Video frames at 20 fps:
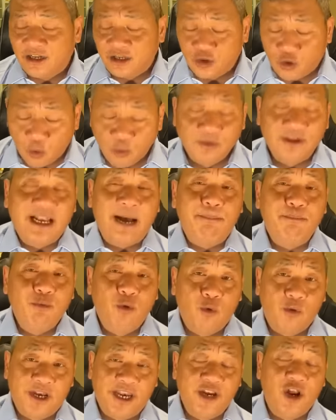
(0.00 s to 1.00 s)
cung cấp
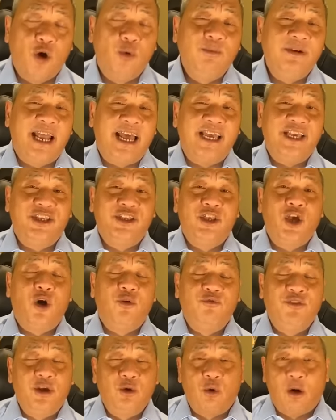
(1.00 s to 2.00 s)
nguồn khí đốt này cho
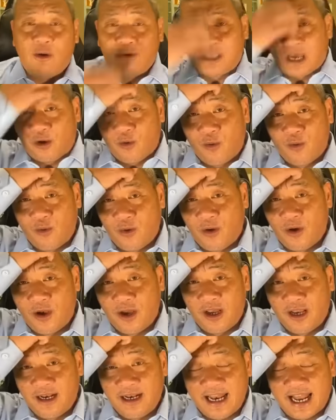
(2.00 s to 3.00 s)
phía của Âu Châu
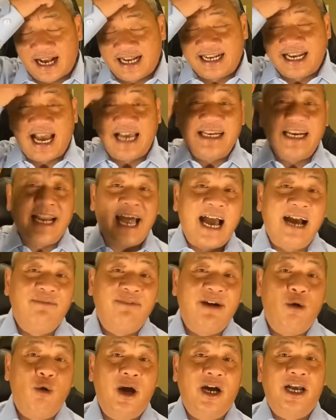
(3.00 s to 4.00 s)
là Canada
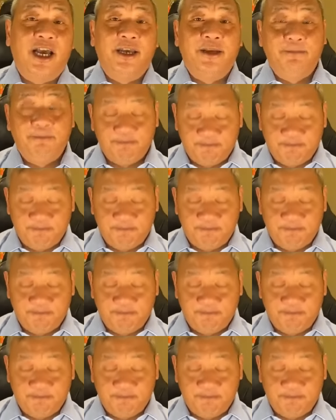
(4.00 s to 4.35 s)
và Hoa Kỳ.